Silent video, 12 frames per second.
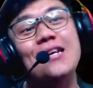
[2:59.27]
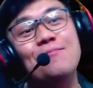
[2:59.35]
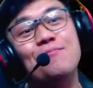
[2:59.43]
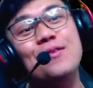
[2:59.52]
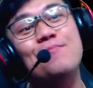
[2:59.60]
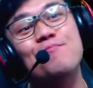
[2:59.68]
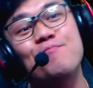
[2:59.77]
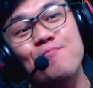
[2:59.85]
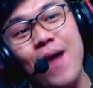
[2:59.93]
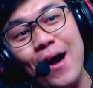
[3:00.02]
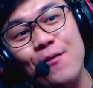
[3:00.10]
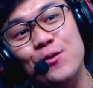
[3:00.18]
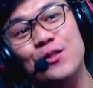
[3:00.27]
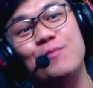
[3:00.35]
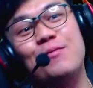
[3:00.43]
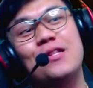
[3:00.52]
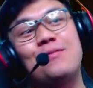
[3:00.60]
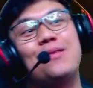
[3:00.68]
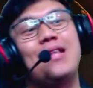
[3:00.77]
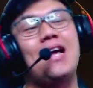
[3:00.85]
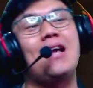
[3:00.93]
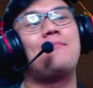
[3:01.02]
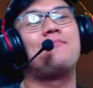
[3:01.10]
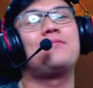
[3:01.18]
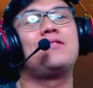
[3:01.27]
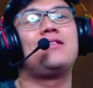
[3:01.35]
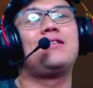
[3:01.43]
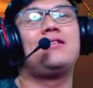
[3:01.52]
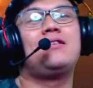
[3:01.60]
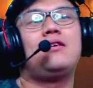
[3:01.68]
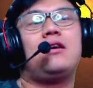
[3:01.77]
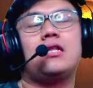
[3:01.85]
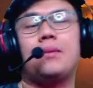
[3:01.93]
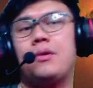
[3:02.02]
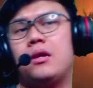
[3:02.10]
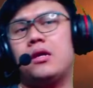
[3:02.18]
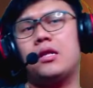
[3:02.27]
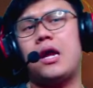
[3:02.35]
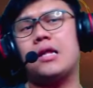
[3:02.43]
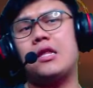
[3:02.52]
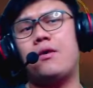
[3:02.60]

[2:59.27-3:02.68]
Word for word: lebih bagus teman-teman ya. ya. Tapi kita nggak tahu ya,